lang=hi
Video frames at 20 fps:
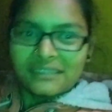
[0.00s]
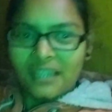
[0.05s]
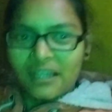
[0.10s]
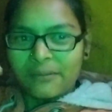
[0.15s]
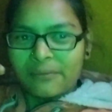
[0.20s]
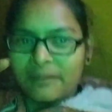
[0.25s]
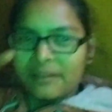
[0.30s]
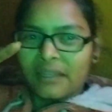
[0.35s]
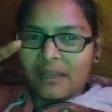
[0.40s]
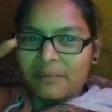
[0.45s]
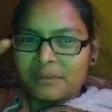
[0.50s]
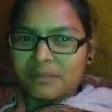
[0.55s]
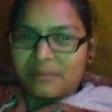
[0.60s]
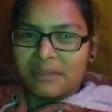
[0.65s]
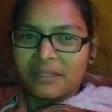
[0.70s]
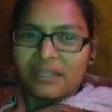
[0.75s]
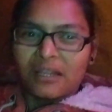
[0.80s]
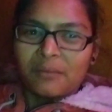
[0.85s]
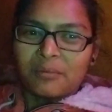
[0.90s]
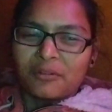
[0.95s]
काफ़ी टाइम से
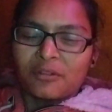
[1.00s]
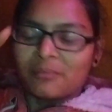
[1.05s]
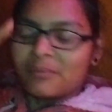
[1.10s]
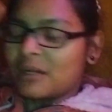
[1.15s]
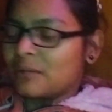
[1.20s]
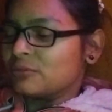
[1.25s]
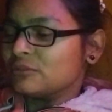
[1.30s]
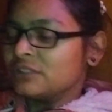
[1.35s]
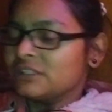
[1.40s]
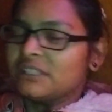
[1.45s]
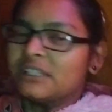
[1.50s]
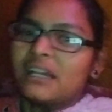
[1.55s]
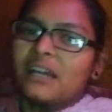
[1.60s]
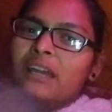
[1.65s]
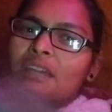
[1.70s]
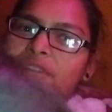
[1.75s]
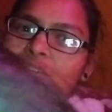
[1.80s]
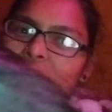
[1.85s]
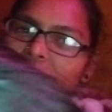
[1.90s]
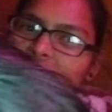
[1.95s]
मैंने आपको बाबू नहीं
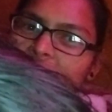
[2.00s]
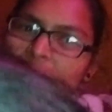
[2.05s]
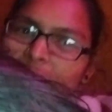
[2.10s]
दिखाया क्योंकि